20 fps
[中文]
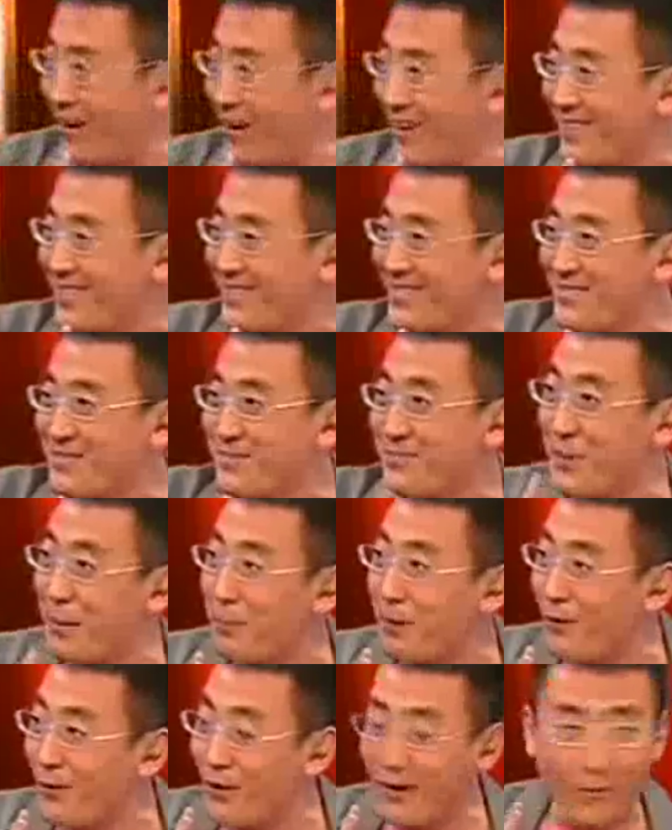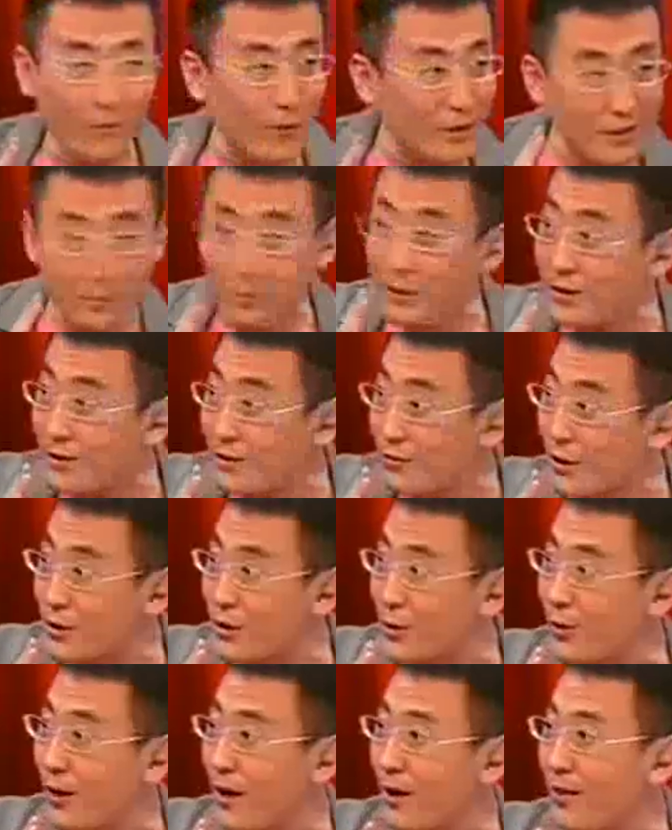碰我，你别碰我，我才不跟你
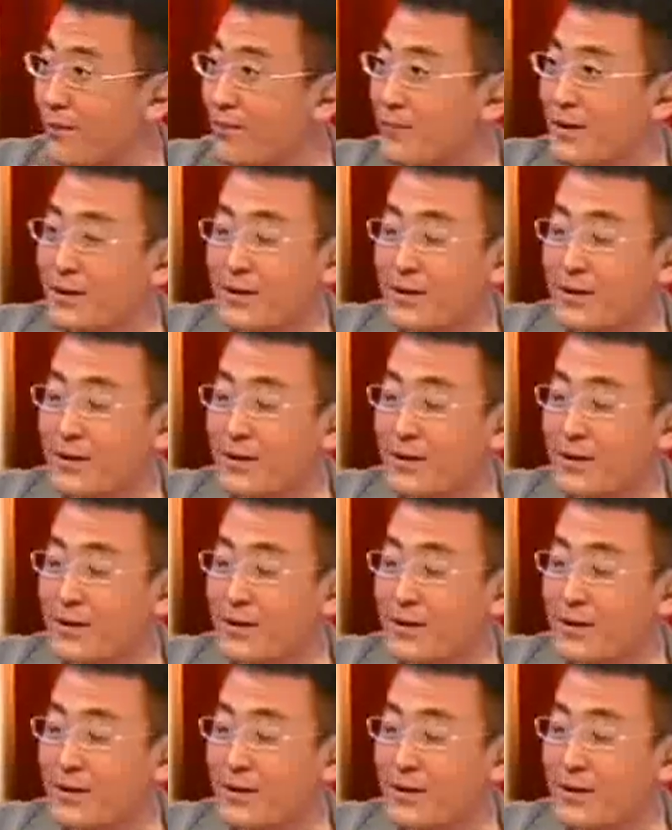握手呢，